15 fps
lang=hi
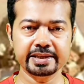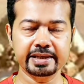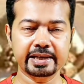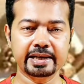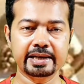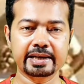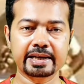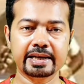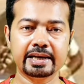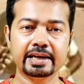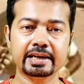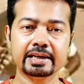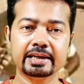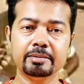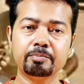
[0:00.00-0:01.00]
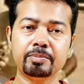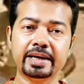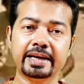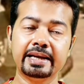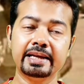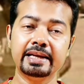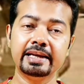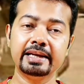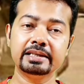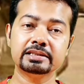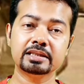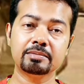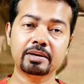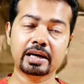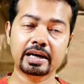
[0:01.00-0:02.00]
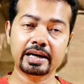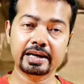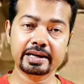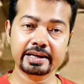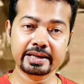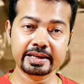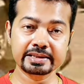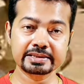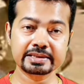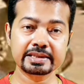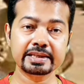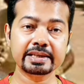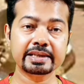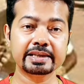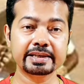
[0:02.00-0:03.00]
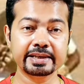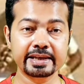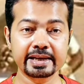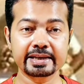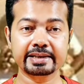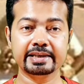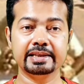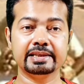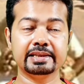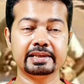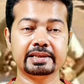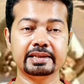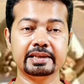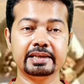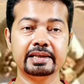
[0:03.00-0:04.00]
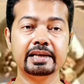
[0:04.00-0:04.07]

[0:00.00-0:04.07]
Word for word: दिखाया गया कि पहले जब अंग्रेज ने क्रिकेट खेलते थे